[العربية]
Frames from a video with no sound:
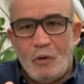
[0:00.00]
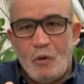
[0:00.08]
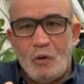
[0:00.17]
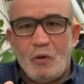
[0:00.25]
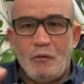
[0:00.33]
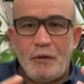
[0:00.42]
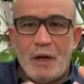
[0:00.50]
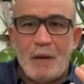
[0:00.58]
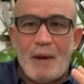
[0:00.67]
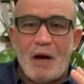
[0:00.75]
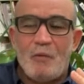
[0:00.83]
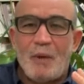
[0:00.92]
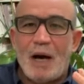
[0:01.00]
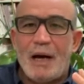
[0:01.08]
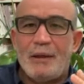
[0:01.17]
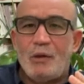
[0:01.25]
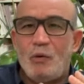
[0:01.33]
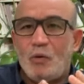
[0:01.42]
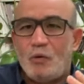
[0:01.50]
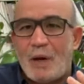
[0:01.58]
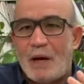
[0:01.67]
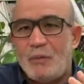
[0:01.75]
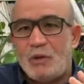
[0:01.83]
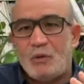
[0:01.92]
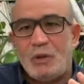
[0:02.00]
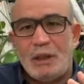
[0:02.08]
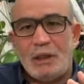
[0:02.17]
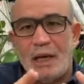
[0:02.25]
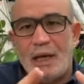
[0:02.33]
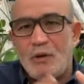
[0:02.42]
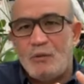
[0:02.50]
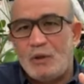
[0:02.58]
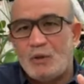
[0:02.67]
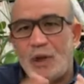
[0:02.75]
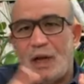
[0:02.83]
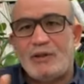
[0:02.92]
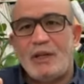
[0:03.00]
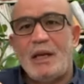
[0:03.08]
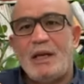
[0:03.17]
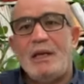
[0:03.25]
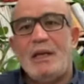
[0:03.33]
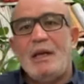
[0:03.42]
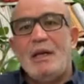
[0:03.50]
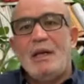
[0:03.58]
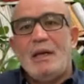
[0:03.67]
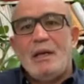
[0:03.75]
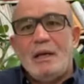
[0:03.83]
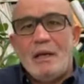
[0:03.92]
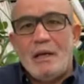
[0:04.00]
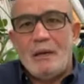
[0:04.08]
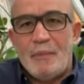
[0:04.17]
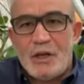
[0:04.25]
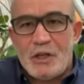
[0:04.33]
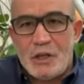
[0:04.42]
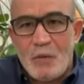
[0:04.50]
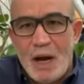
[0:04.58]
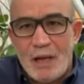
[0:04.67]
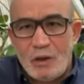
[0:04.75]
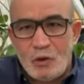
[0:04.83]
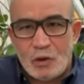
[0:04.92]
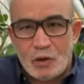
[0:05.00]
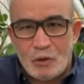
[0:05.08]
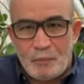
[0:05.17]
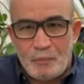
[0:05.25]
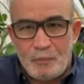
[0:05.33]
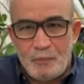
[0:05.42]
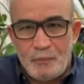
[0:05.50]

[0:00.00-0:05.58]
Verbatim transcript: ويكون فيها معاهم قاضي ويكون معاهم مسؤول إداري ومسؤول عسكري لما يجي واحد يطلب